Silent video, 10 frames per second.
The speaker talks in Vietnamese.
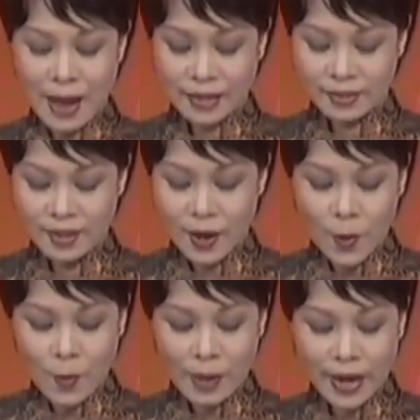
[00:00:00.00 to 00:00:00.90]
bạn,
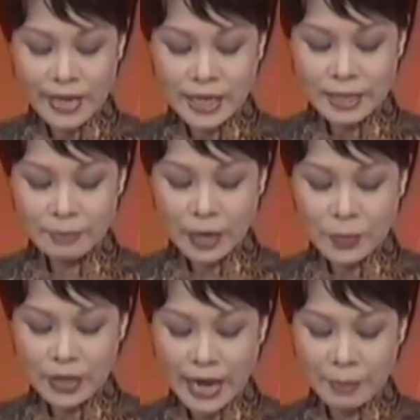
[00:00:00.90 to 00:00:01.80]
hôm nay nhân dịp
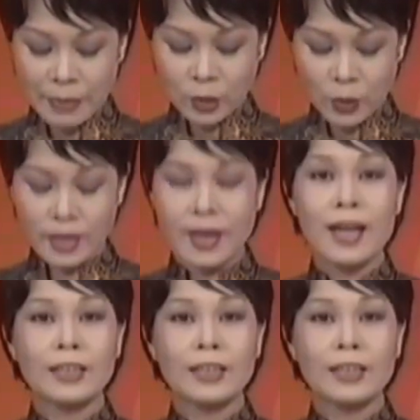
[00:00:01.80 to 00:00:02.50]
Tết Nguyên đán Bính Tuất,